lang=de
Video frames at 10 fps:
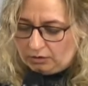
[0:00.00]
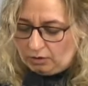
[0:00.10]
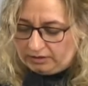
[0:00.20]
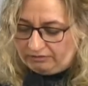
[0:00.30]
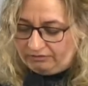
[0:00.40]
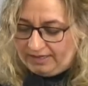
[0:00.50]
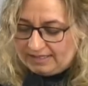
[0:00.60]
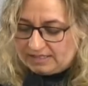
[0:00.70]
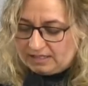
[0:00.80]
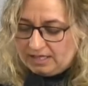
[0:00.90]
Doch der
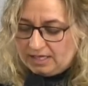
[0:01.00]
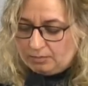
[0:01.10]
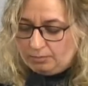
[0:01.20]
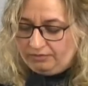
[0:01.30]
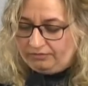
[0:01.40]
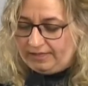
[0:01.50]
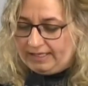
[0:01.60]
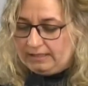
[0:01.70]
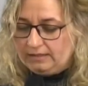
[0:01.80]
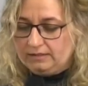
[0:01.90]
Vater
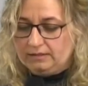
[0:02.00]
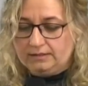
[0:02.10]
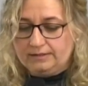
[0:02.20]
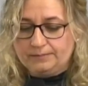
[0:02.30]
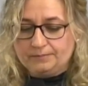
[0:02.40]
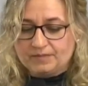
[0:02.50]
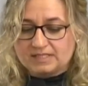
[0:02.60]
befahl ähm,